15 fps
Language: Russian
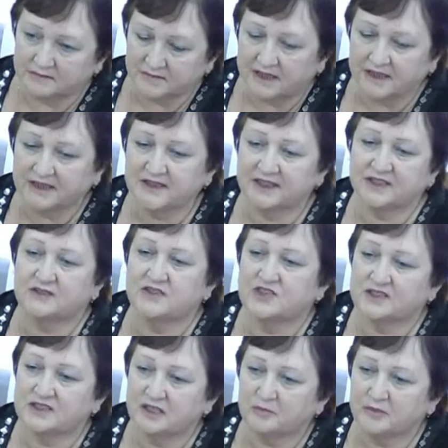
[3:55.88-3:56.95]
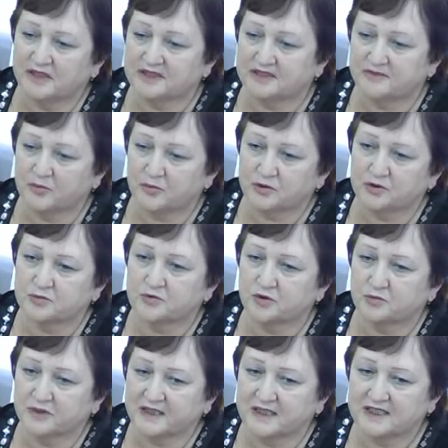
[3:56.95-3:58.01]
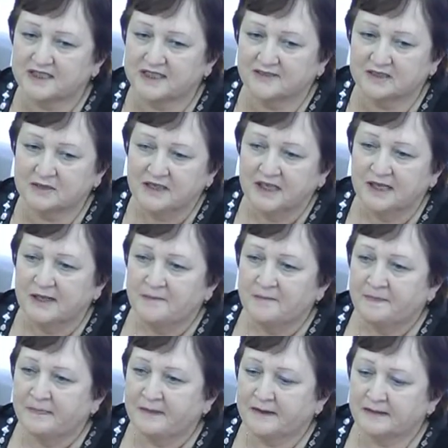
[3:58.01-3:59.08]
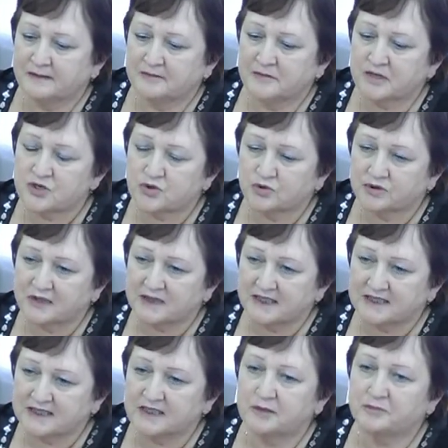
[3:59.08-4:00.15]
Мария Андреевна сейчас занимается вопросом, чтобы организовать э, маршрутное такси